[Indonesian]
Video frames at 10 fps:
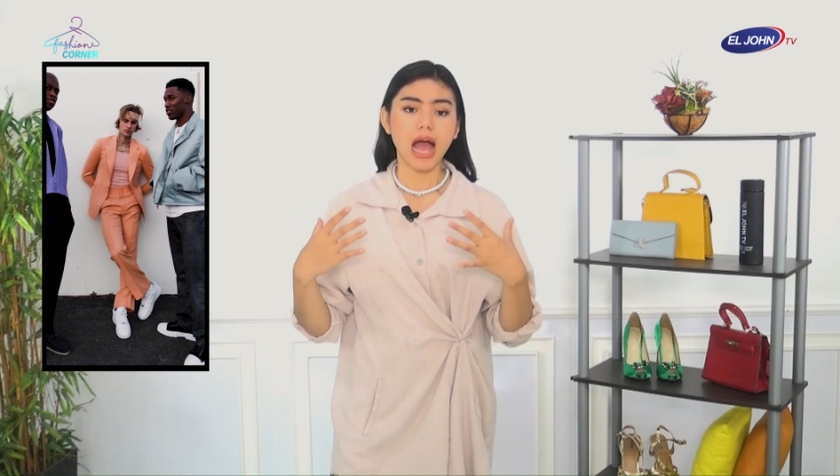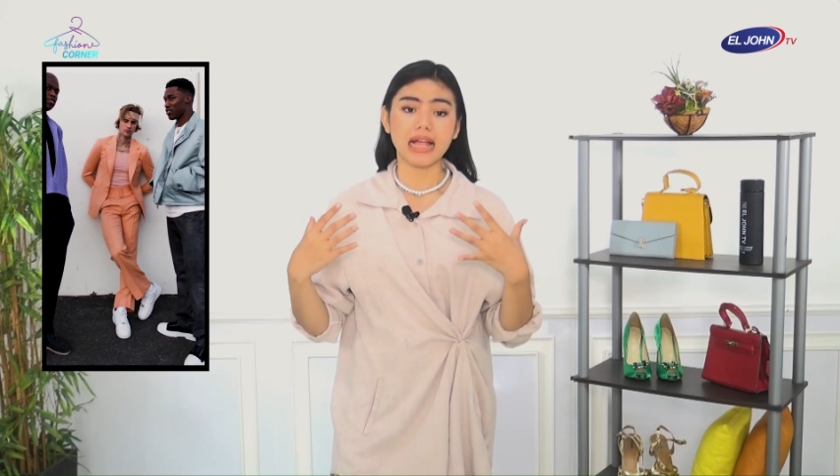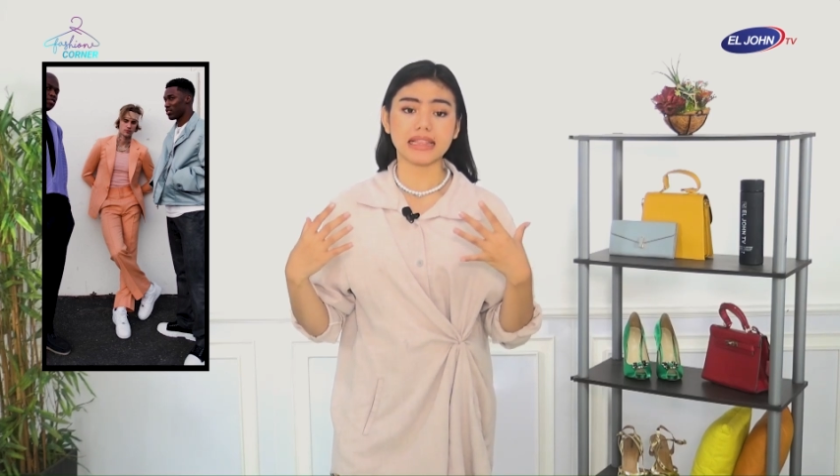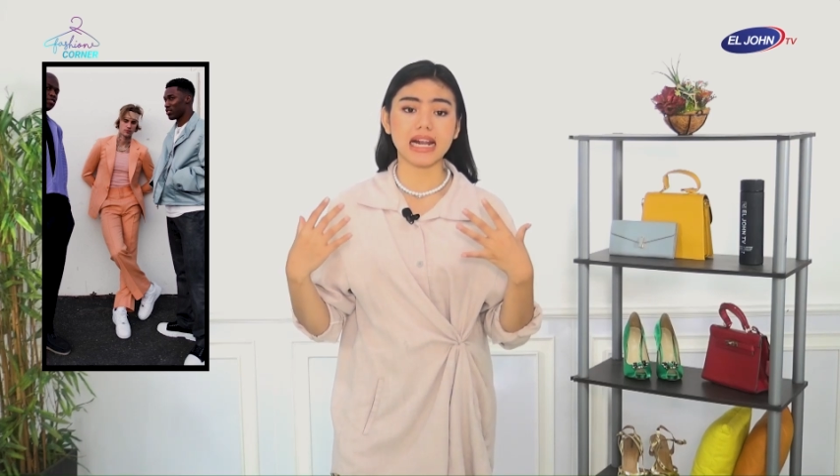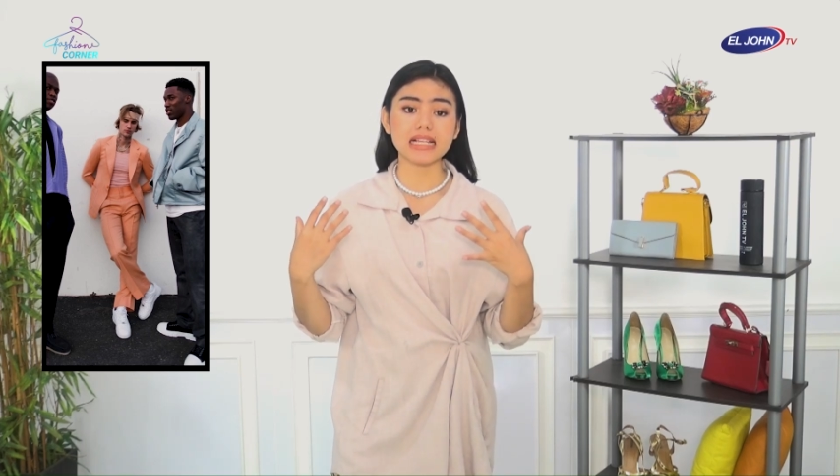
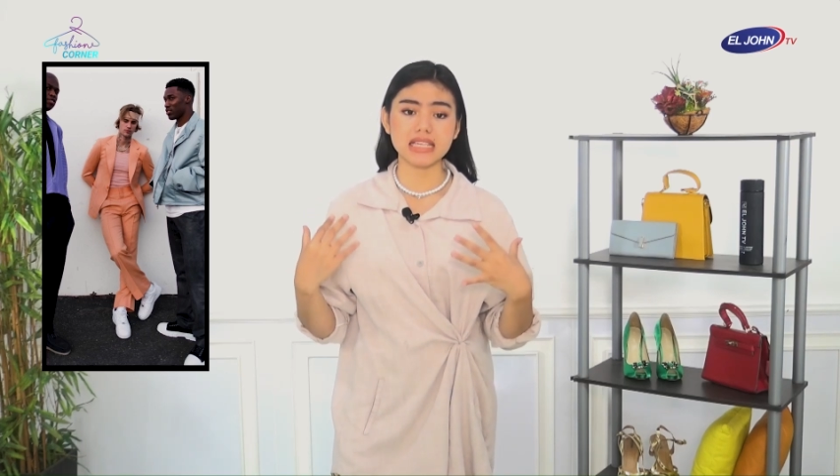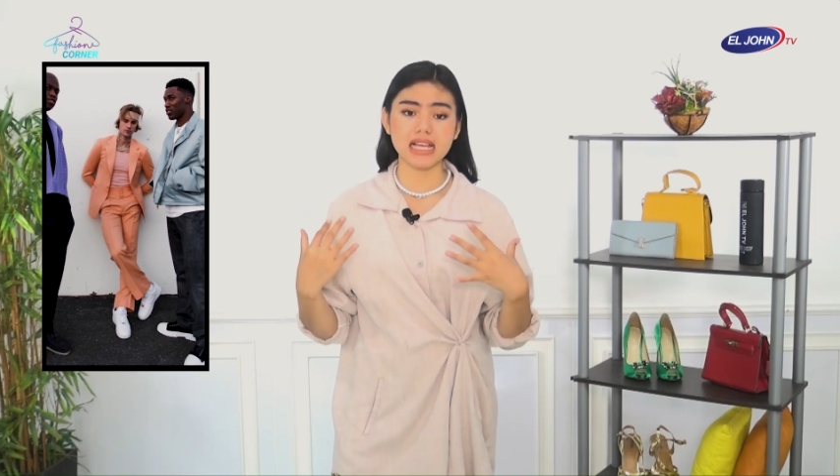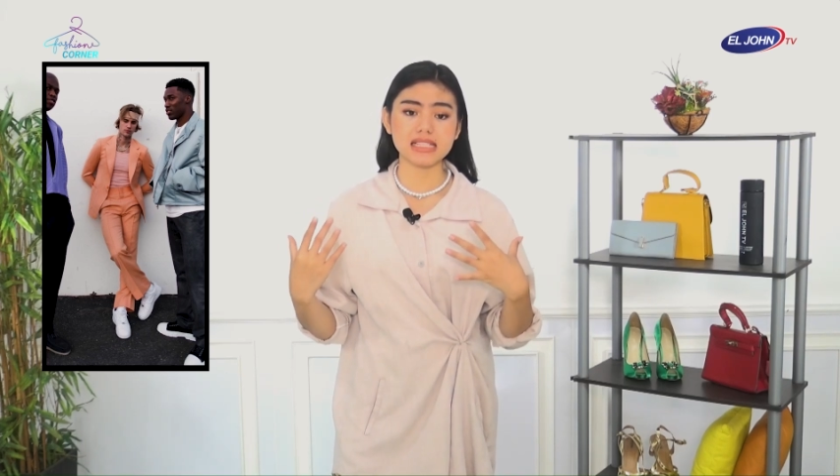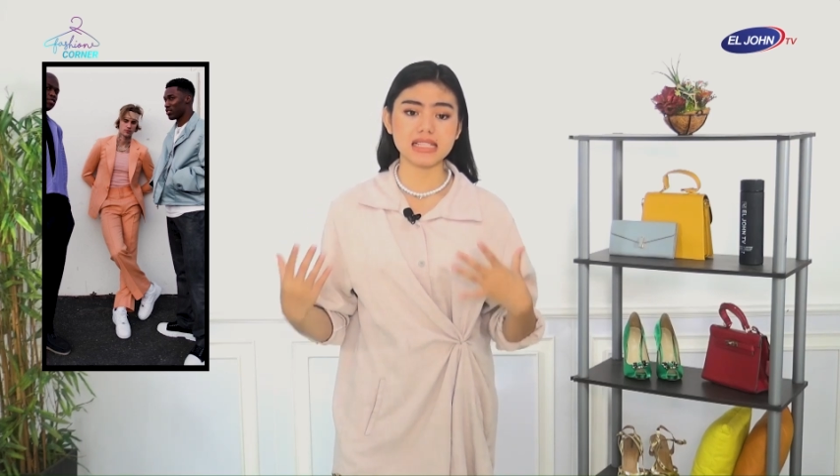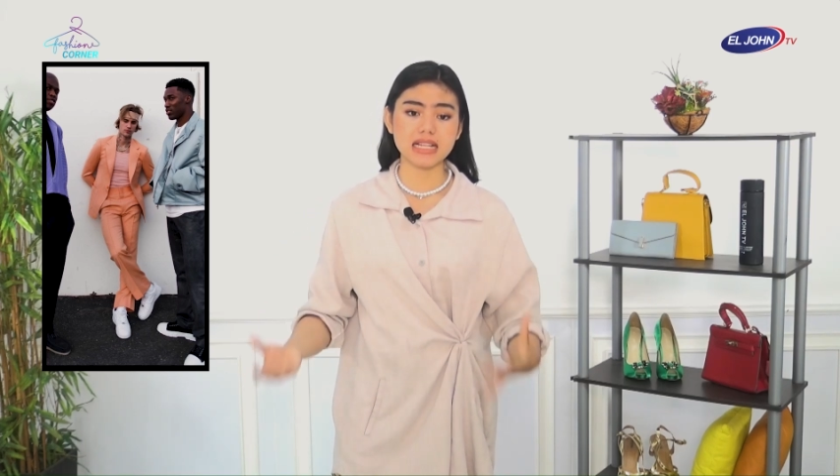antara
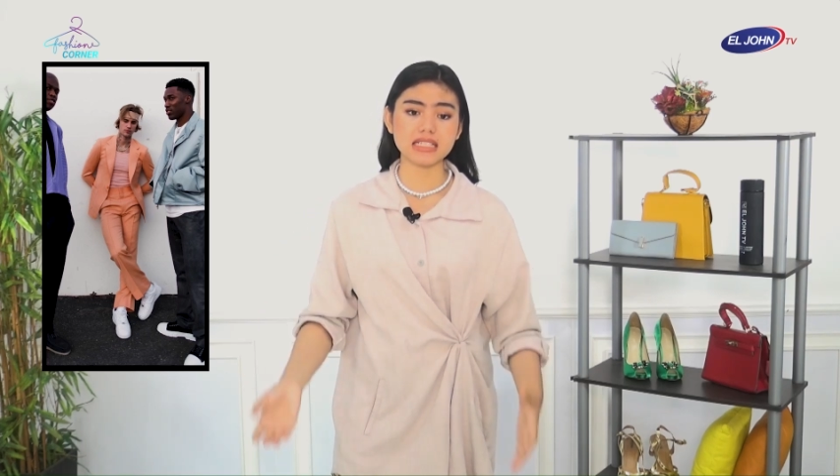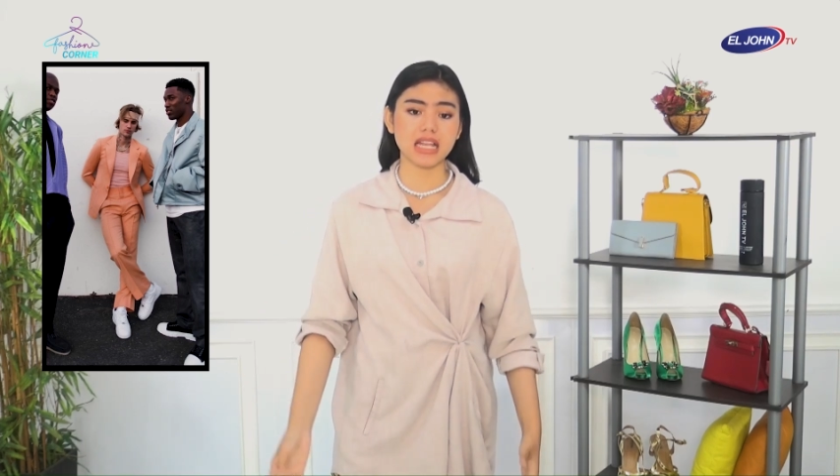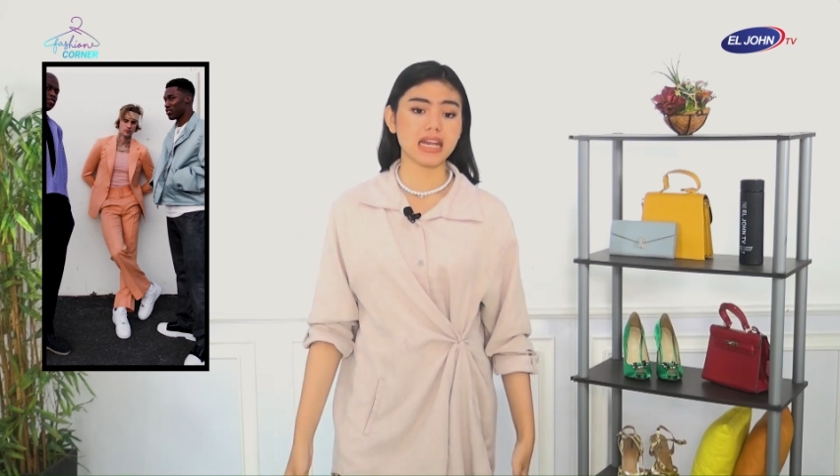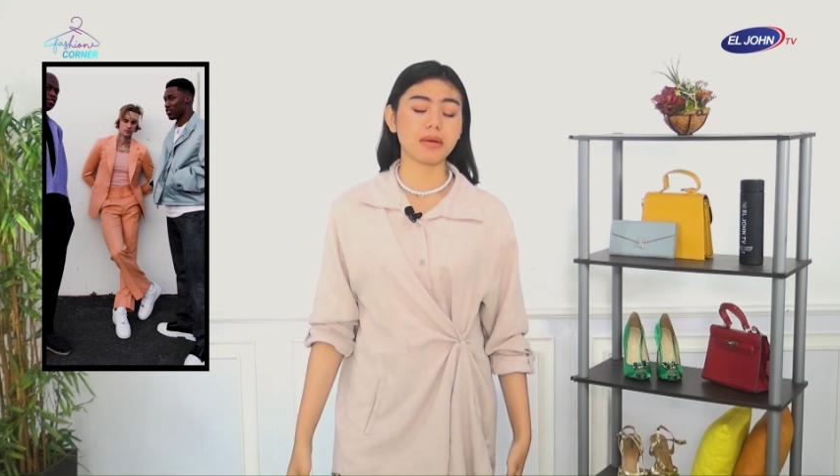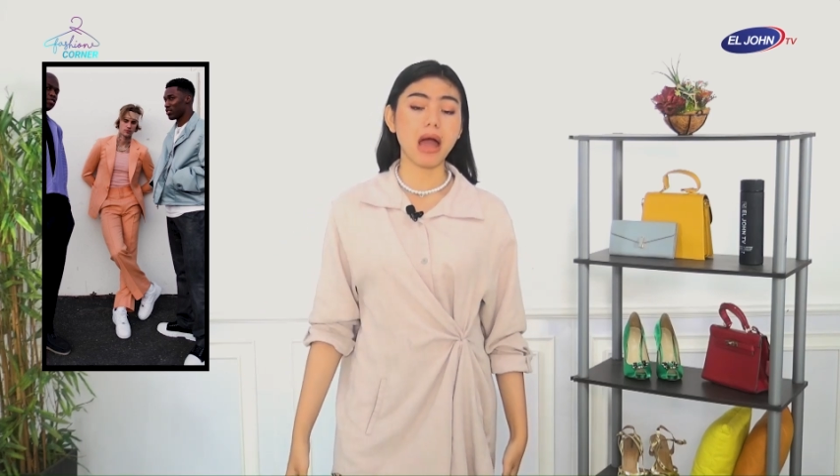jas dan
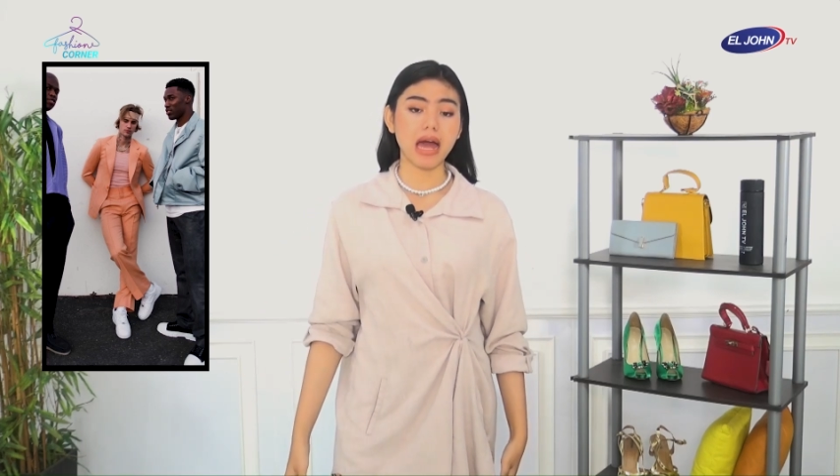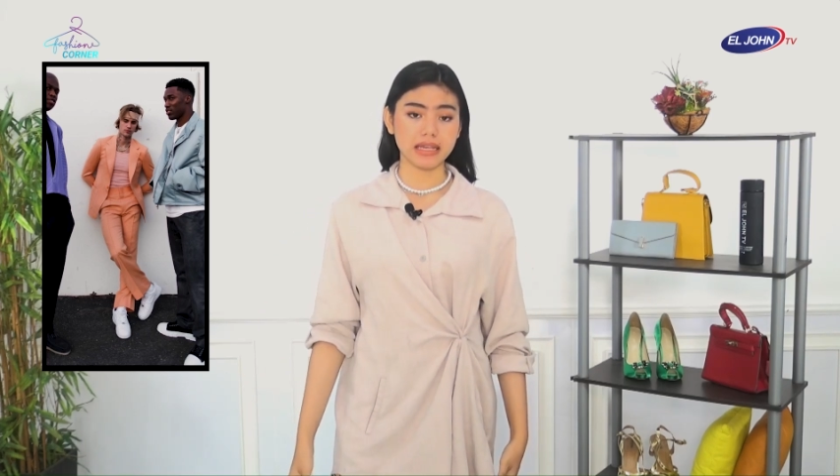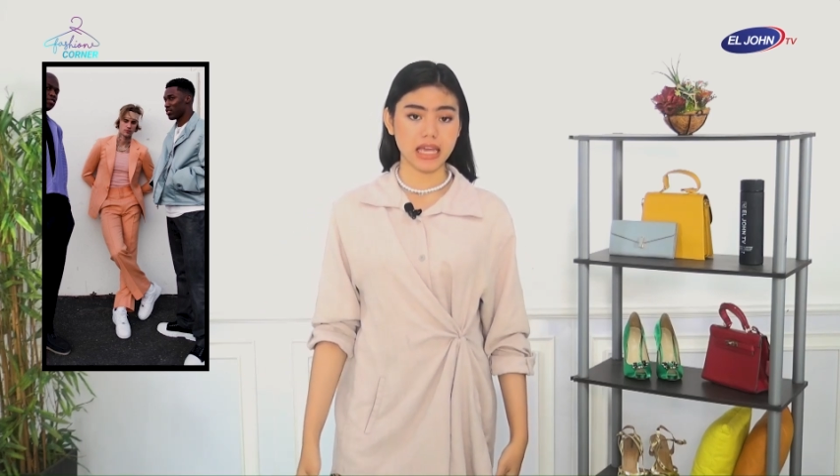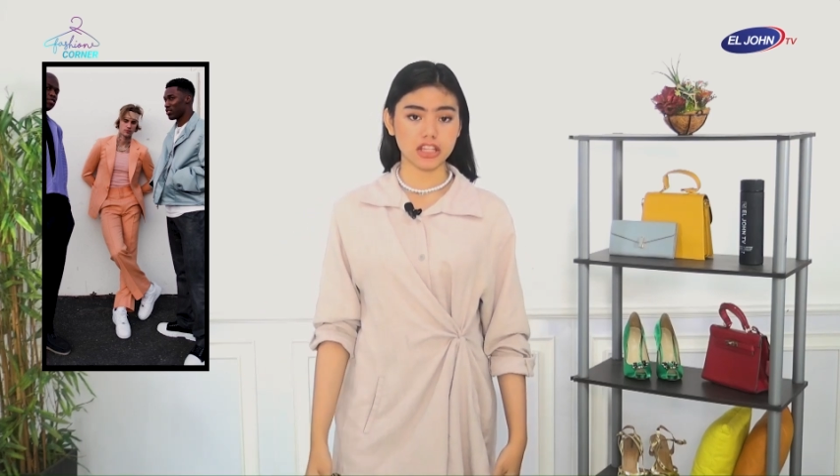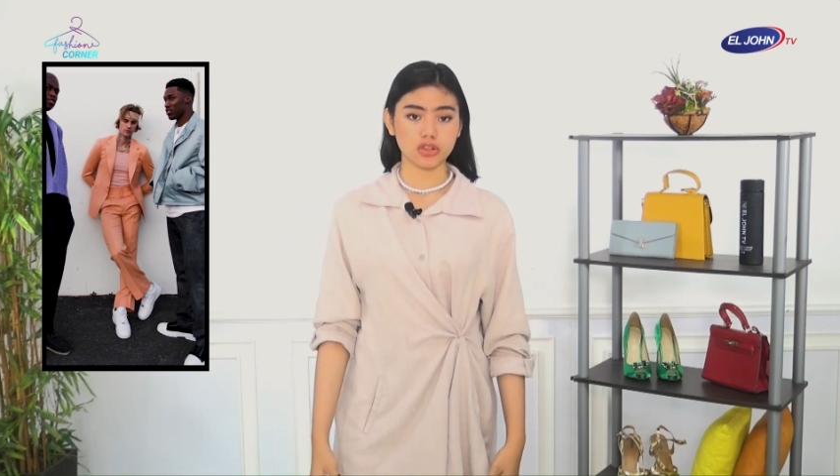celana
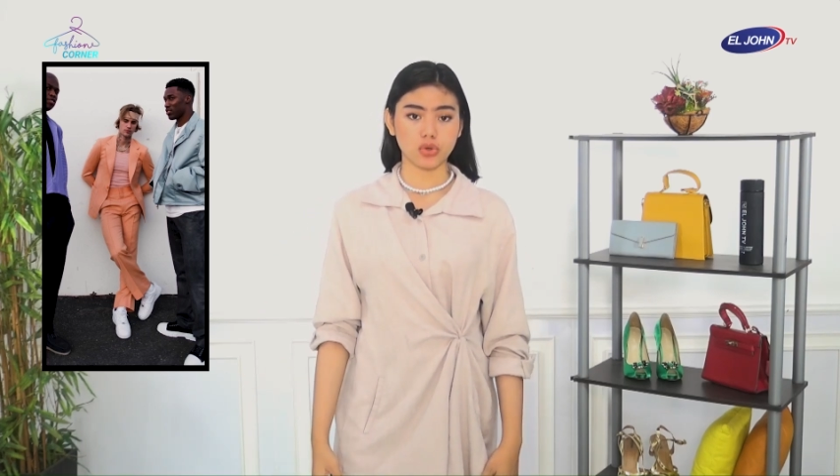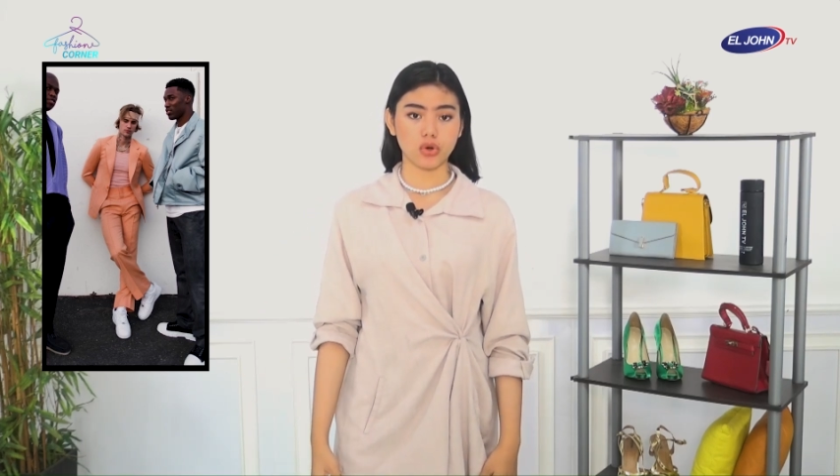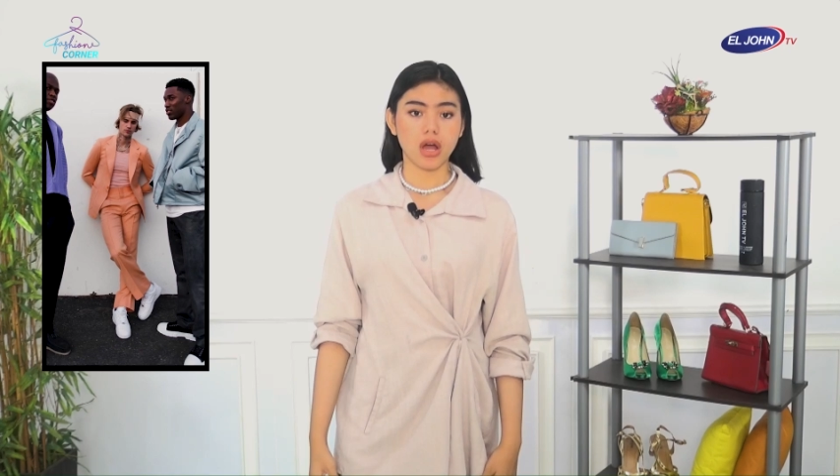bahannya itu.